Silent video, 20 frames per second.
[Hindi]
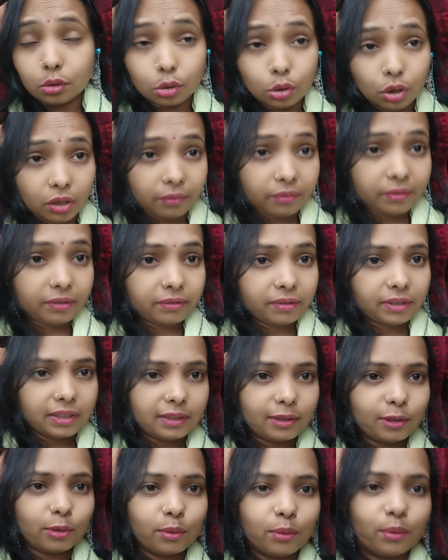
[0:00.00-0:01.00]
सो
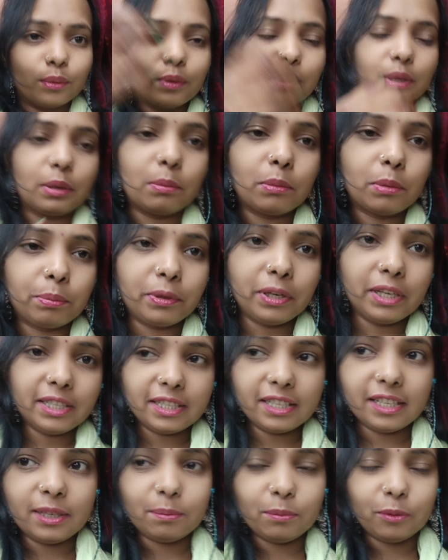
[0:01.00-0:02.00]
एवरीवन तो अपना
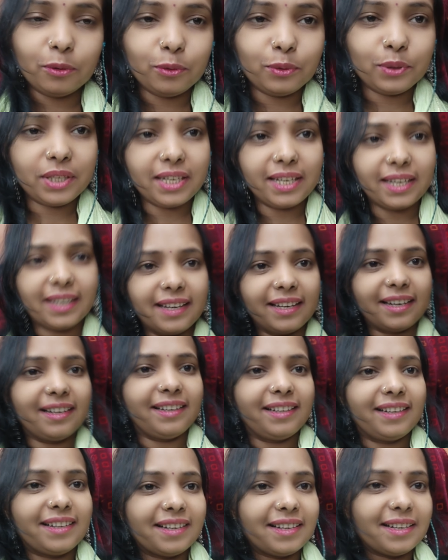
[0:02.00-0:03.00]
साथ पहुंच गया
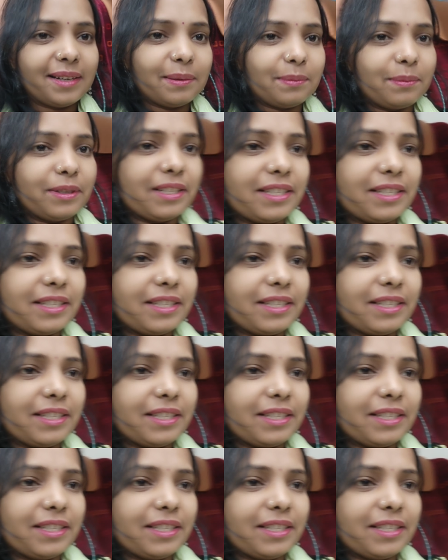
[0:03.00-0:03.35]
कटिहार